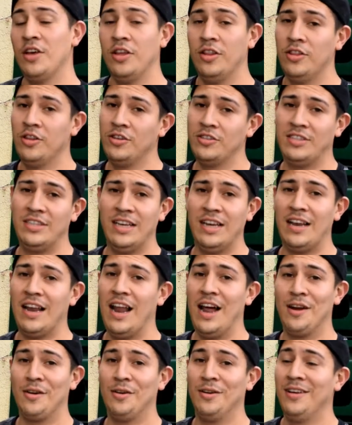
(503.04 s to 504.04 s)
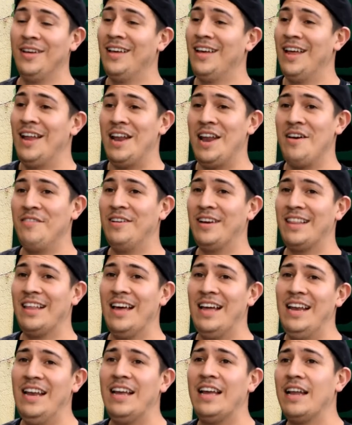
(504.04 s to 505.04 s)
no sí claro la verdad
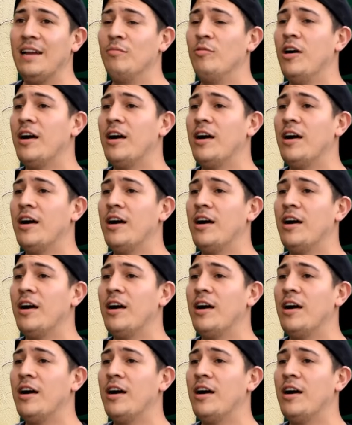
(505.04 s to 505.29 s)
les queremos